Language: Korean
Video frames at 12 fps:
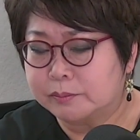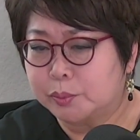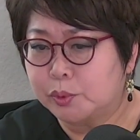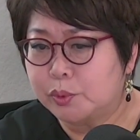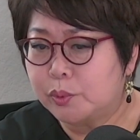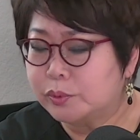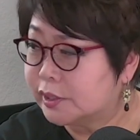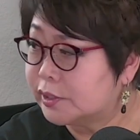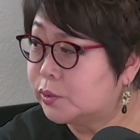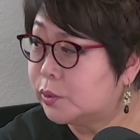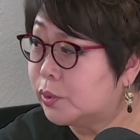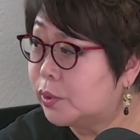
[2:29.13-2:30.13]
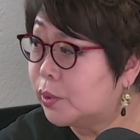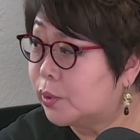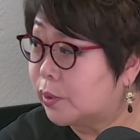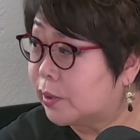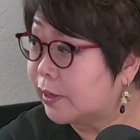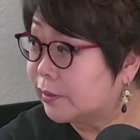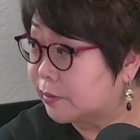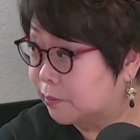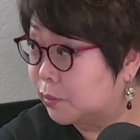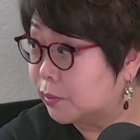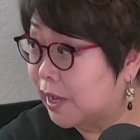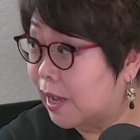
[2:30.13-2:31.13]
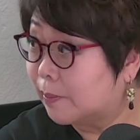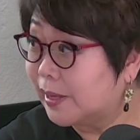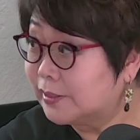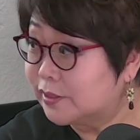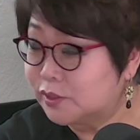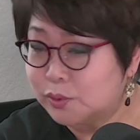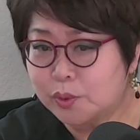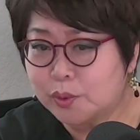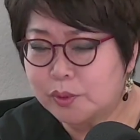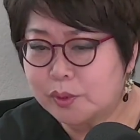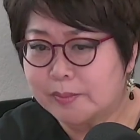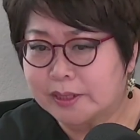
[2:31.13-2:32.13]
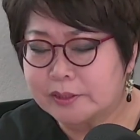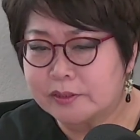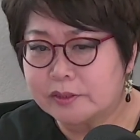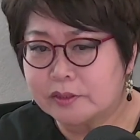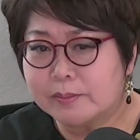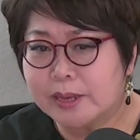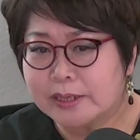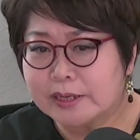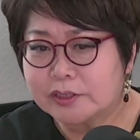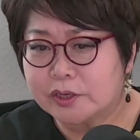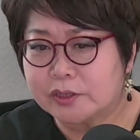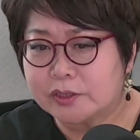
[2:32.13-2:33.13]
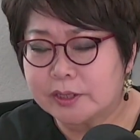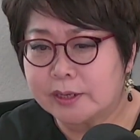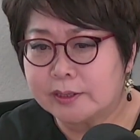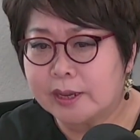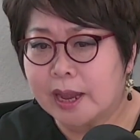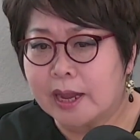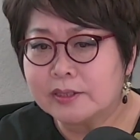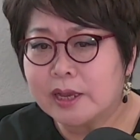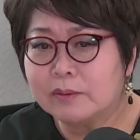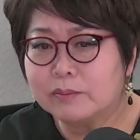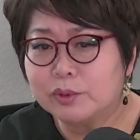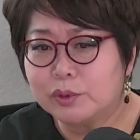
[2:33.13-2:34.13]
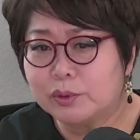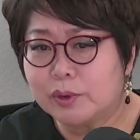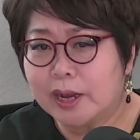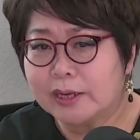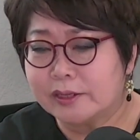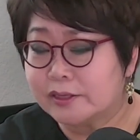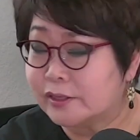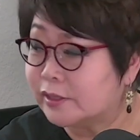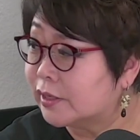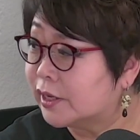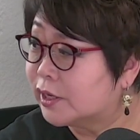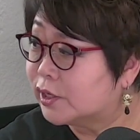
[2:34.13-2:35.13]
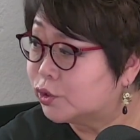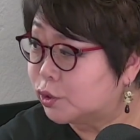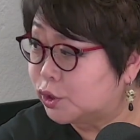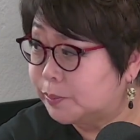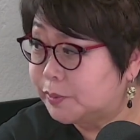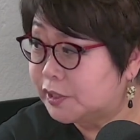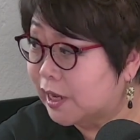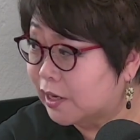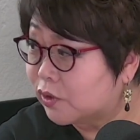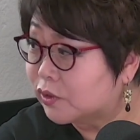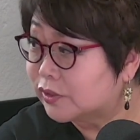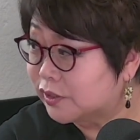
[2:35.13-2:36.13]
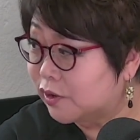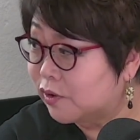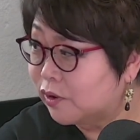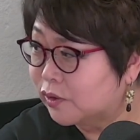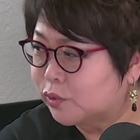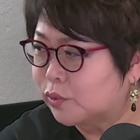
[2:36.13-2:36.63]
보통 이제 솔로 각 파트 솔로를 맡아서도 많이 하셨는데 이렇게 앙상블로 하기는 또 쉽진 않거든요. 네.